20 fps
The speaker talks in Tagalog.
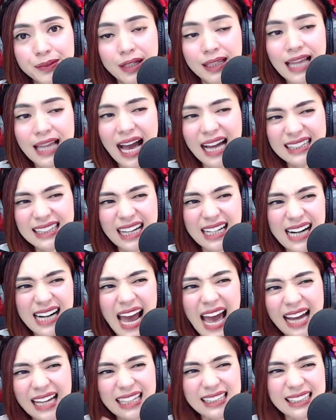Lahat ng
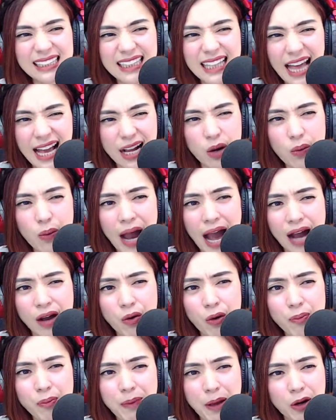racket ginagawa
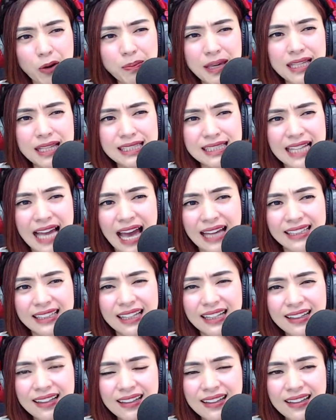ko pero minsan,
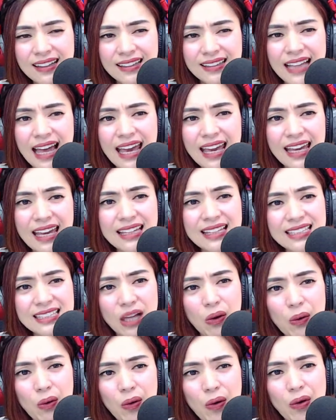naiinis
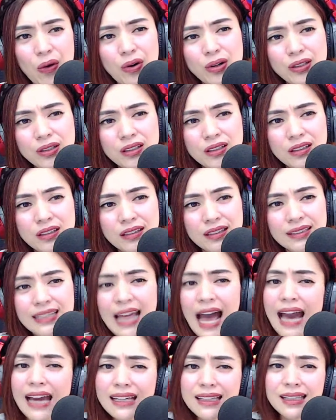ako
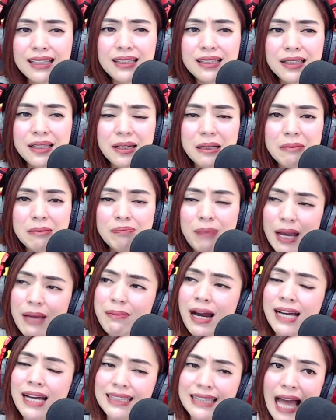dahil may
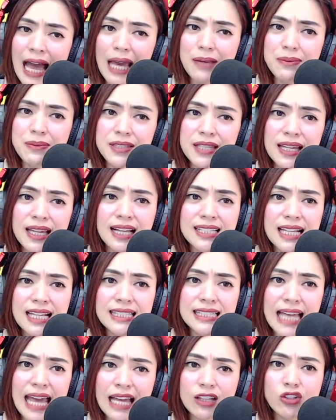mga times na
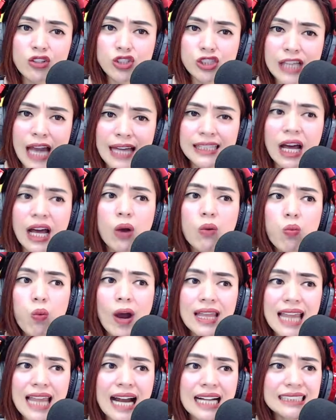nagsaselo siya ng
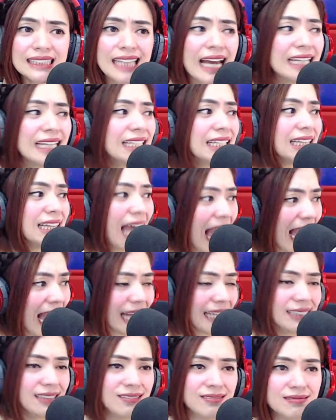walang
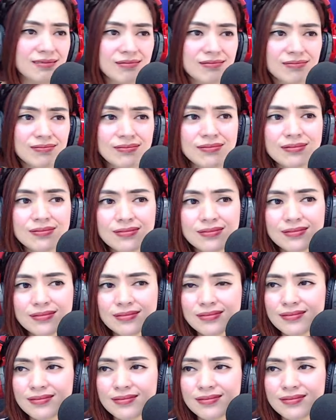dahilan. Oh, no.